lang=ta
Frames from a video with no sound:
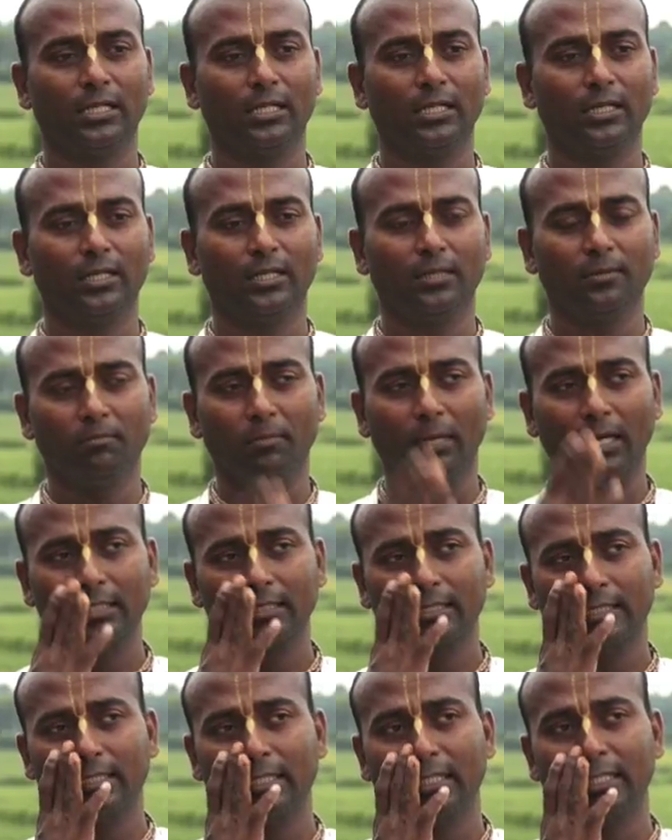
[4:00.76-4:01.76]
நாளில்
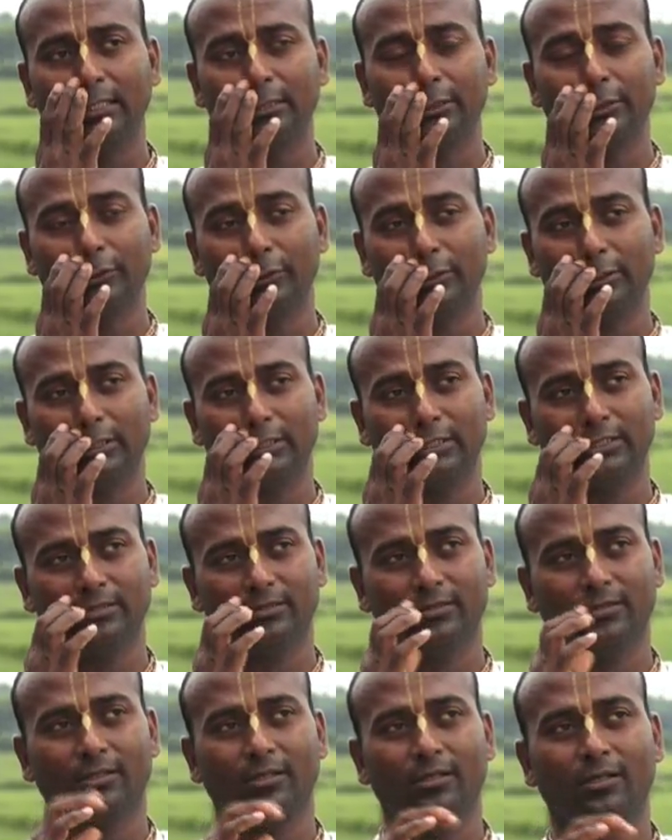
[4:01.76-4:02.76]
மார்க்கண்டே ரிஷி வந்து
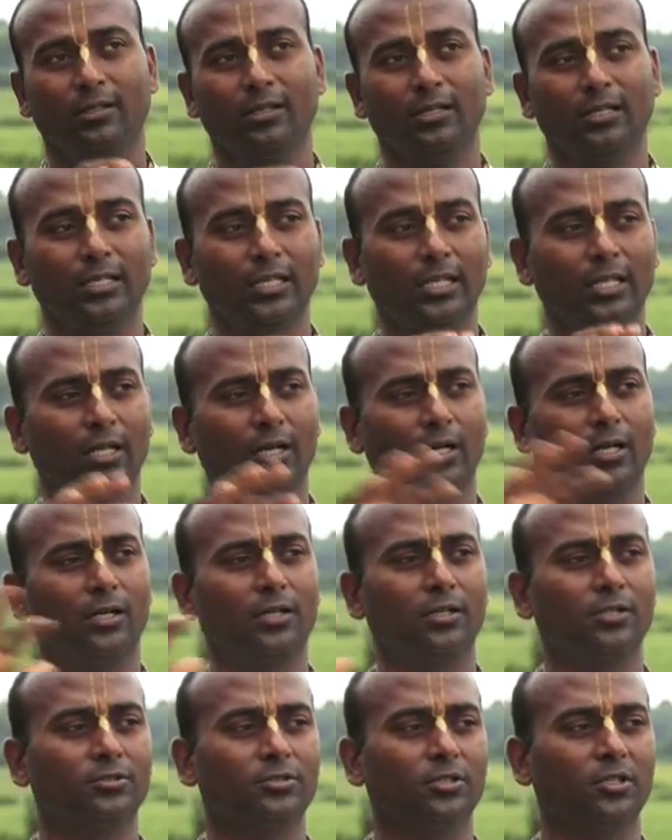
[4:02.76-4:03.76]
எல்லா
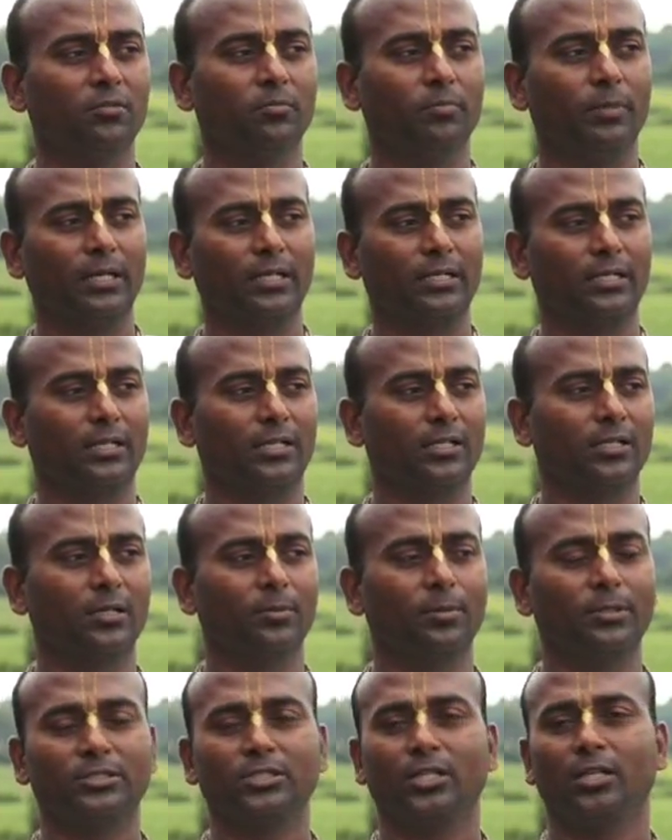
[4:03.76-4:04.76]
இடத்துலையும் பார்க்குற எங்கே
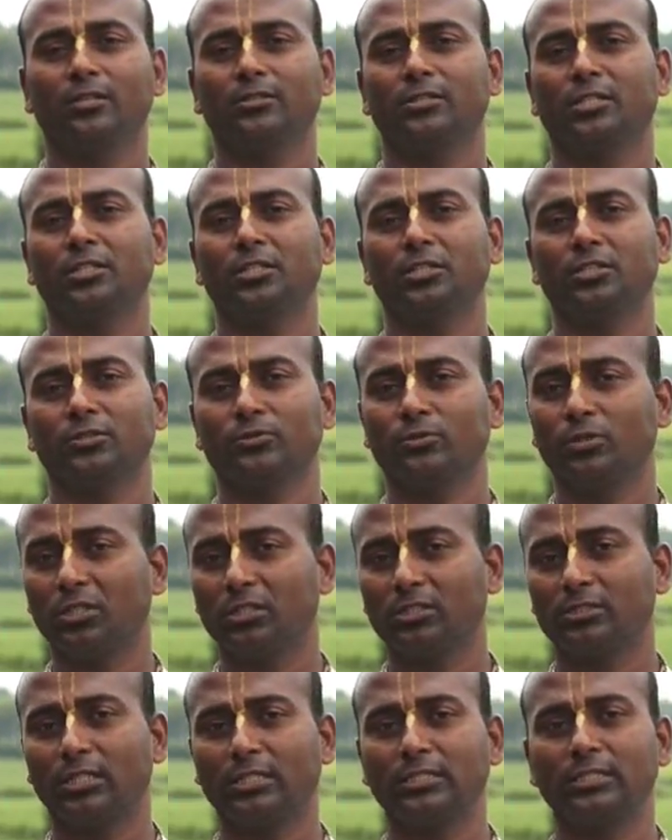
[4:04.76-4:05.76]
பார்த்தாலும் தண்ணி
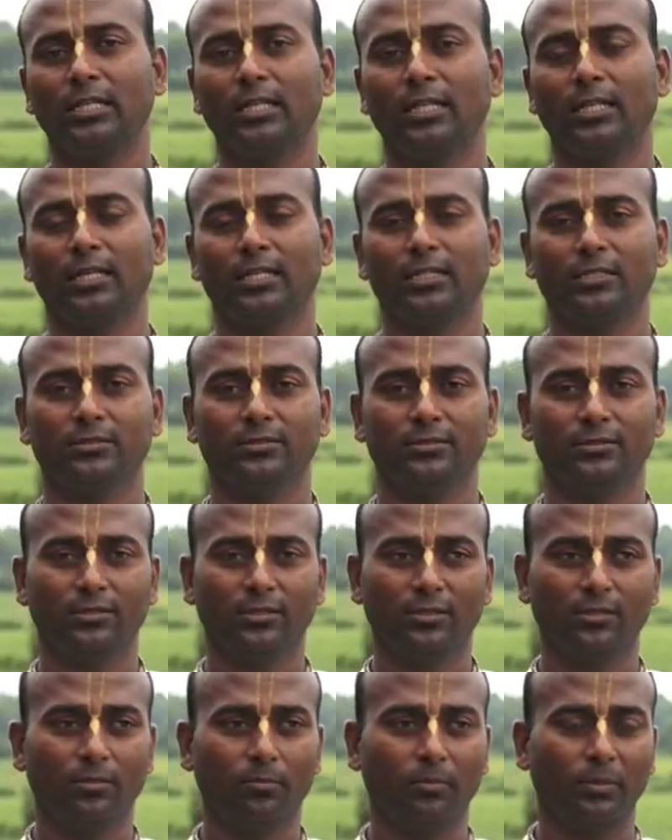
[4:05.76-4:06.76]
குடிக்க தண்ணி இல்லை
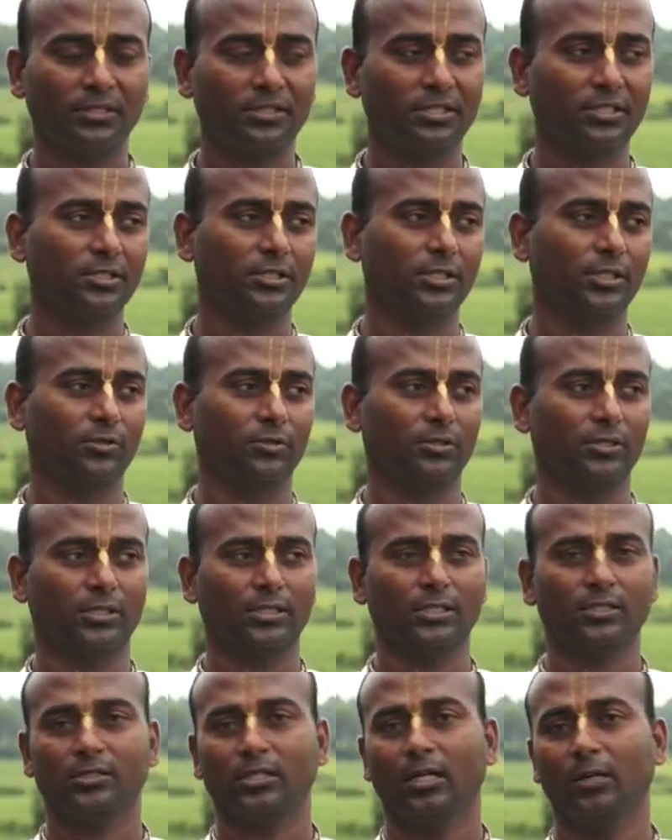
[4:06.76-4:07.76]
பசிக்குது
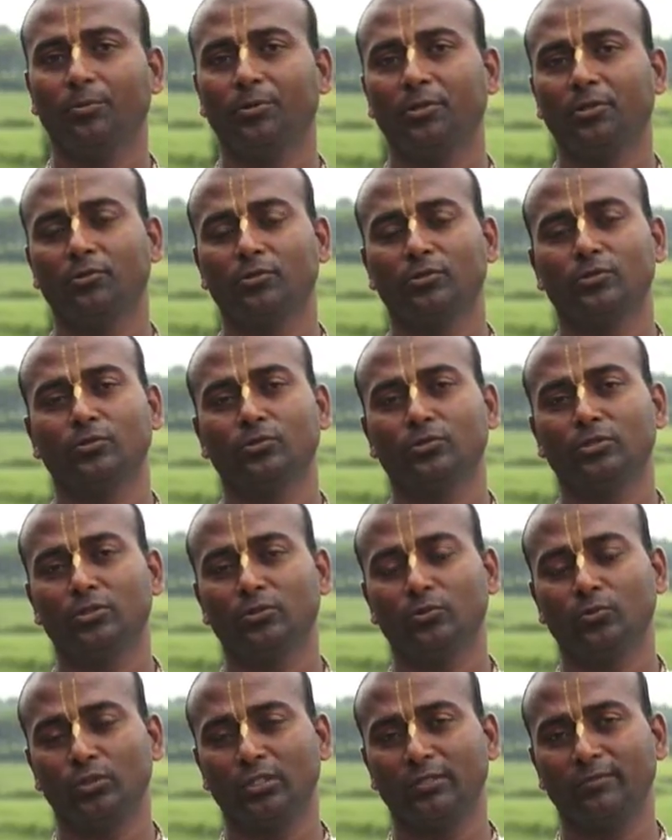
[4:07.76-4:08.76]
அவருக்கு சாப்பிட வரும் ஒன்று
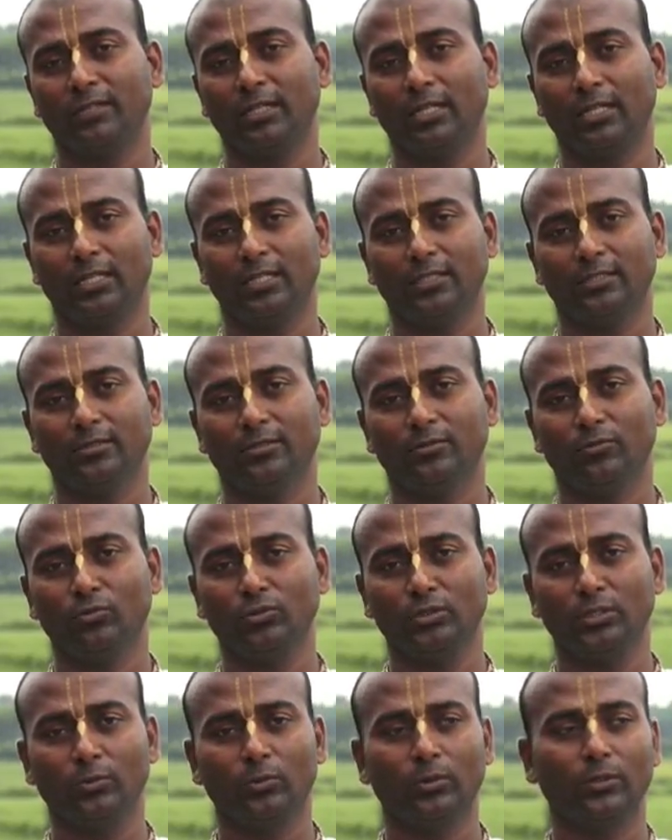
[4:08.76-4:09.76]
உணவில்லை
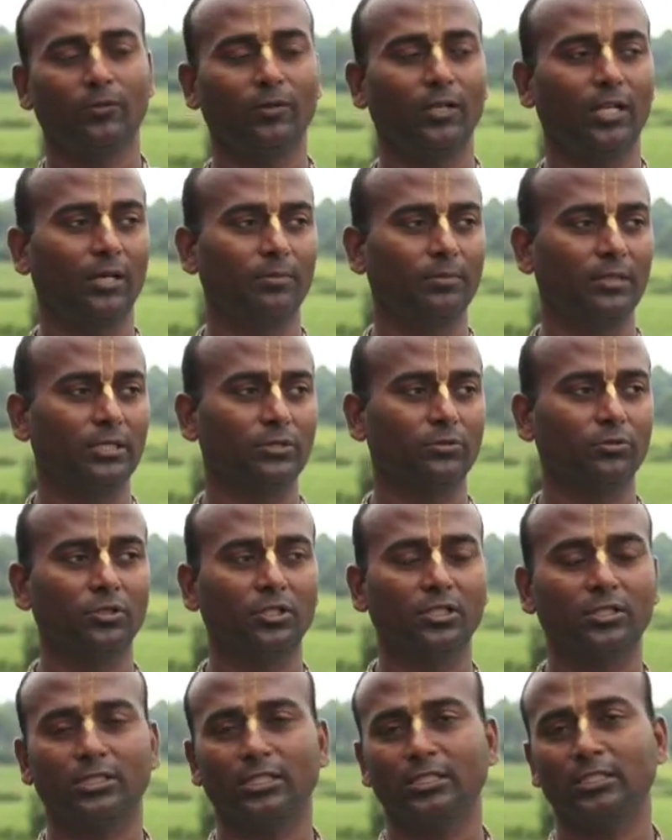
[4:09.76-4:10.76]
உண்ண உணவு இல்லாமல்
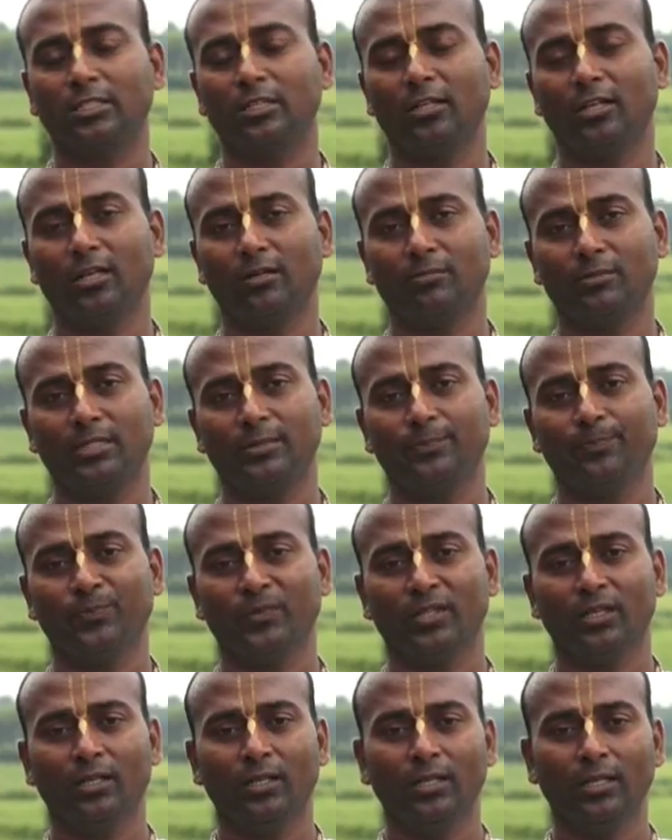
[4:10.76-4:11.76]
குடிக்க தண்ணீர் இல்லாமல்
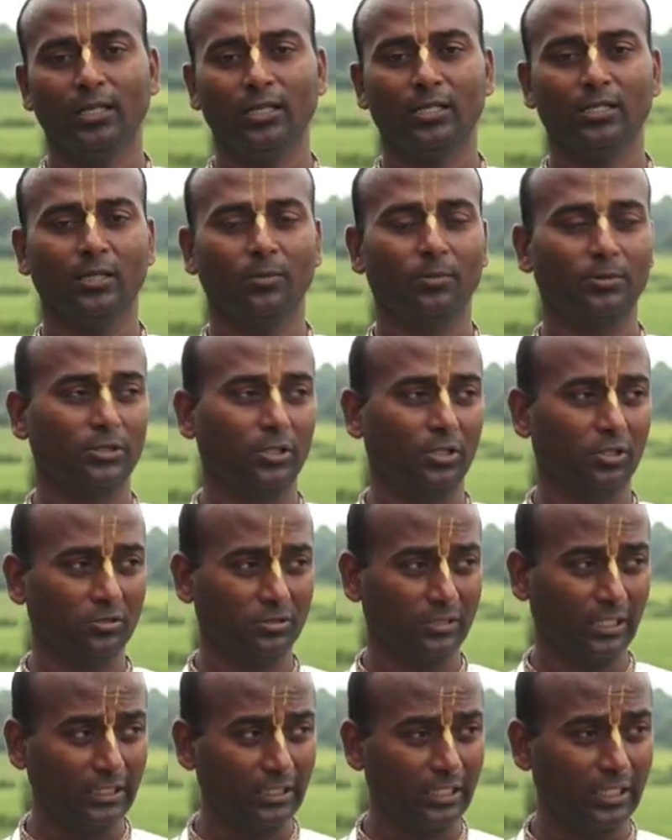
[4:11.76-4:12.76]
எங்கே
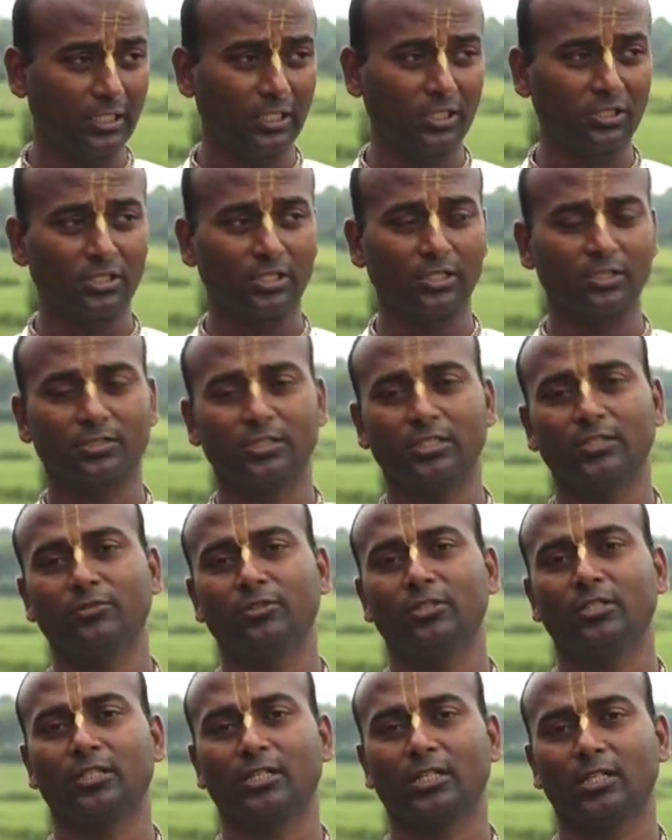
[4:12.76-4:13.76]
பார்த்தாலும் தண்ணியில் நீச்சல் அடிச்சுட்டு
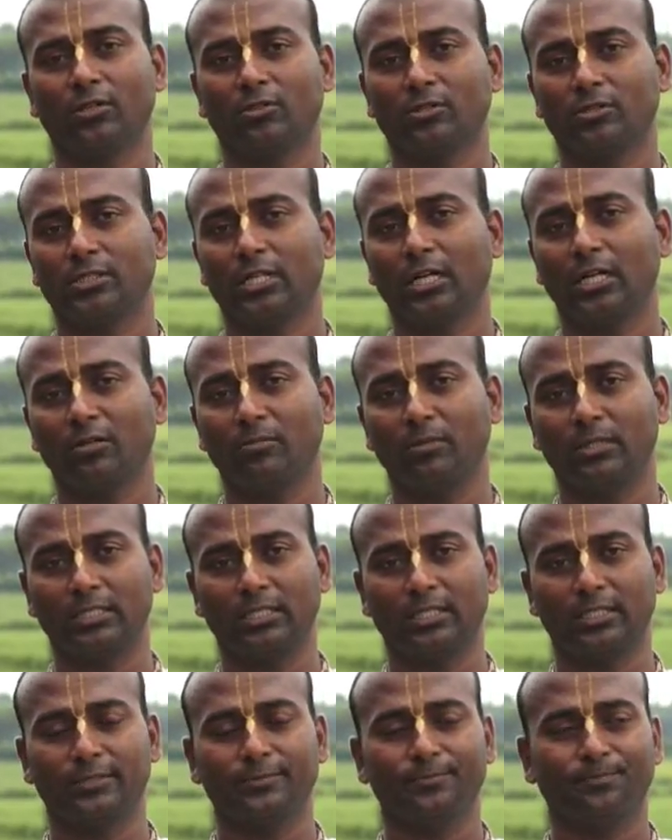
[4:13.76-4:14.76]
வந்துருக்காரு அவர் சாக
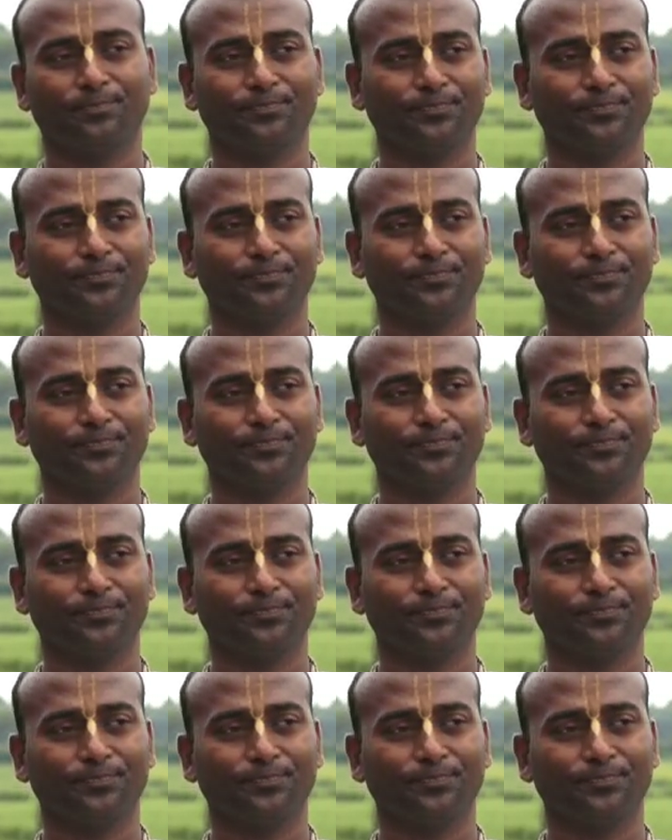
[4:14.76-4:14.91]
மாட்டார்